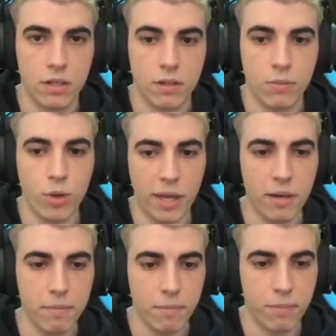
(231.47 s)
Muy
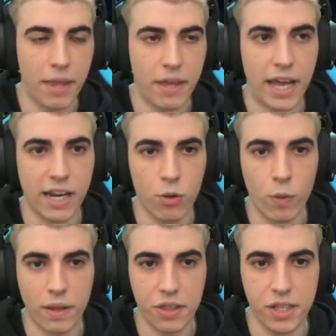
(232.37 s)
bien. Voy a dejar aquí un
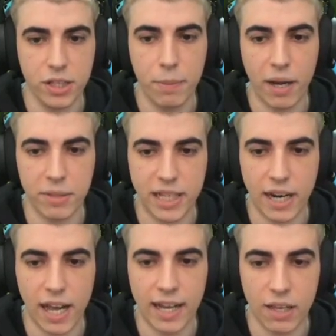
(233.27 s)
guardecito para evitar
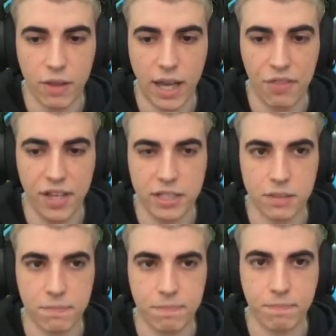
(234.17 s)
el ganqueo de Kha'Zix.
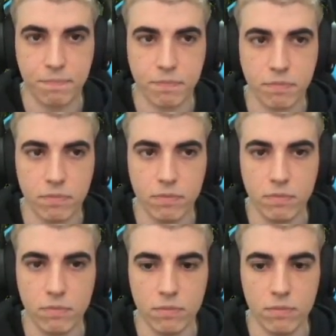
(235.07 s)

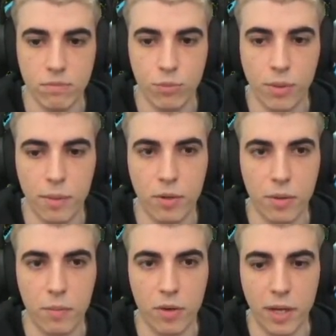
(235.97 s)
Muy bien, muy
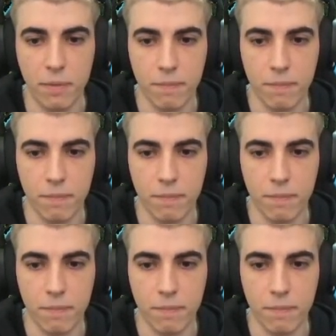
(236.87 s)
bien, muy bien.